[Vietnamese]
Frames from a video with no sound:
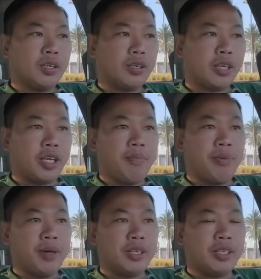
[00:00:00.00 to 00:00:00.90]
khi mà
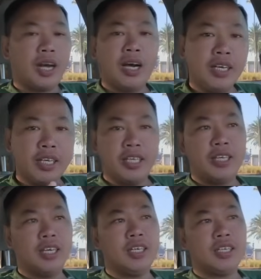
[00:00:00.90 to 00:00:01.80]
mình khấn cái gì
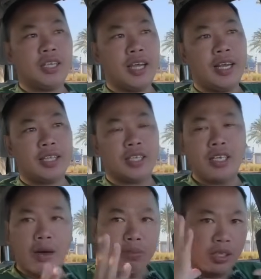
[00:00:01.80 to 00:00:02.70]
đó hay là
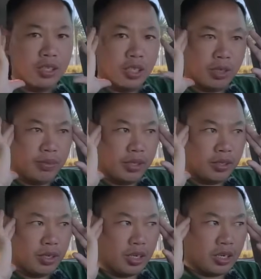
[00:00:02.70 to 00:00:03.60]
tự động cái người của mình
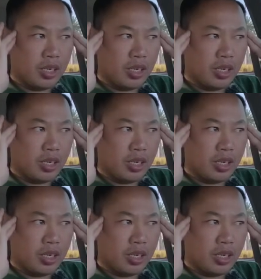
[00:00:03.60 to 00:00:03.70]
nó